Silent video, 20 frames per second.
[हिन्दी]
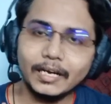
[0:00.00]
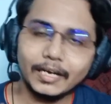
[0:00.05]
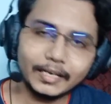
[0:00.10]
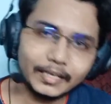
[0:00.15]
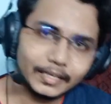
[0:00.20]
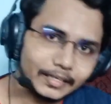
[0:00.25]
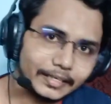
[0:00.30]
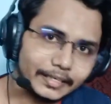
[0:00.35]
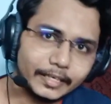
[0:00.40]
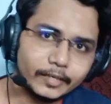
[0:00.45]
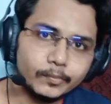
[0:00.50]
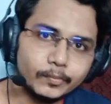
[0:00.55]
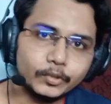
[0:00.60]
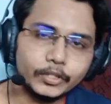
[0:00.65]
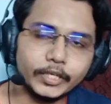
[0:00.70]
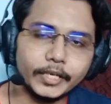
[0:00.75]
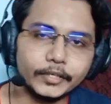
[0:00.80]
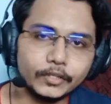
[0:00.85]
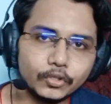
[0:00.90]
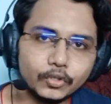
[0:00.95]
अगर निखिल
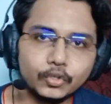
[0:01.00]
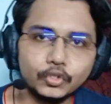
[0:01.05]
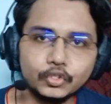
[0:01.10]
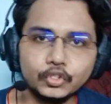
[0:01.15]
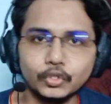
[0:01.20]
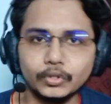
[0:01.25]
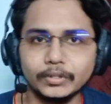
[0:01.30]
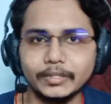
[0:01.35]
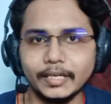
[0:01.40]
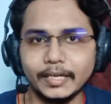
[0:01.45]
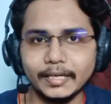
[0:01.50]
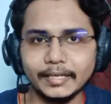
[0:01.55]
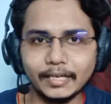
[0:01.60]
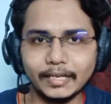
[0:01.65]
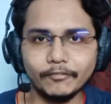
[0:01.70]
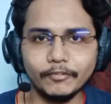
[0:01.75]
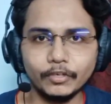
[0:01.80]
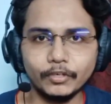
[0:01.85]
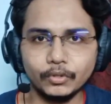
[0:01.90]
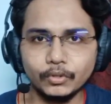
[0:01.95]
पुजारी को कुछ होता है या
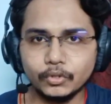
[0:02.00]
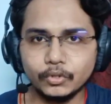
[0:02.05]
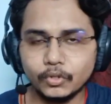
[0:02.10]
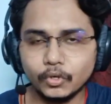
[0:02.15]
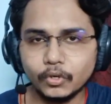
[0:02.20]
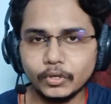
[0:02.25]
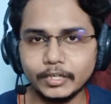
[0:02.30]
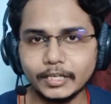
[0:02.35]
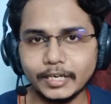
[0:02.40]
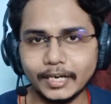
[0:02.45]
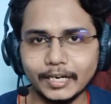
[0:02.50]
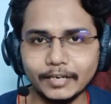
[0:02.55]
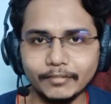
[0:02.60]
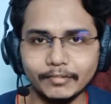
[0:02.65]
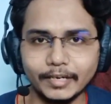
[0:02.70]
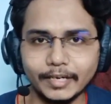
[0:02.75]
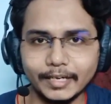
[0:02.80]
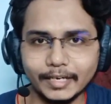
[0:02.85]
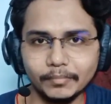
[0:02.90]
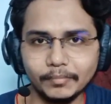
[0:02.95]
फिर उनको कोई कार्ड
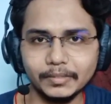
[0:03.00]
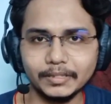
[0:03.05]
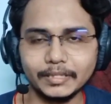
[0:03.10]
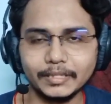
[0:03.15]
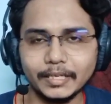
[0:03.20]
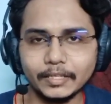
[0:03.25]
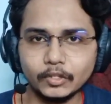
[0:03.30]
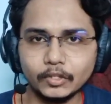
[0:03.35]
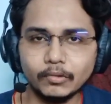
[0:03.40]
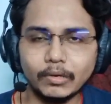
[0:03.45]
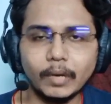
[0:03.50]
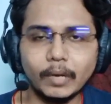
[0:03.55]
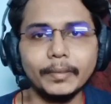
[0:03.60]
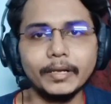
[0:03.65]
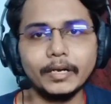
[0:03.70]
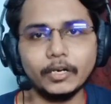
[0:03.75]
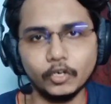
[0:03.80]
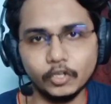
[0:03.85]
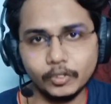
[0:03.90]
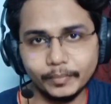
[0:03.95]
वगैरह मिलता है तो वहाँ
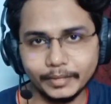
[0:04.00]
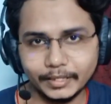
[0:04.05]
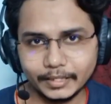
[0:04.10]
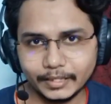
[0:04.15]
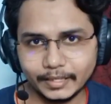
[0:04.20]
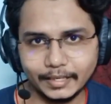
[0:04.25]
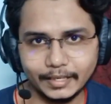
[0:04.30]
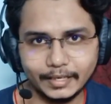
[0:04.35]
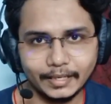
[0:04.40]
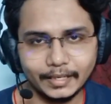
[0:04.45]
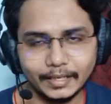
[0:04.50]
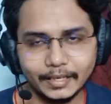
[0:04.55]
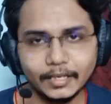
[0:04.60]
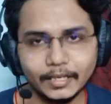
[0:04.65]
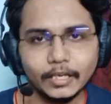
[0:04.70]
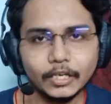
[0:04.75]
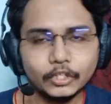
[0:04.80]
पर राहुल भी निकल के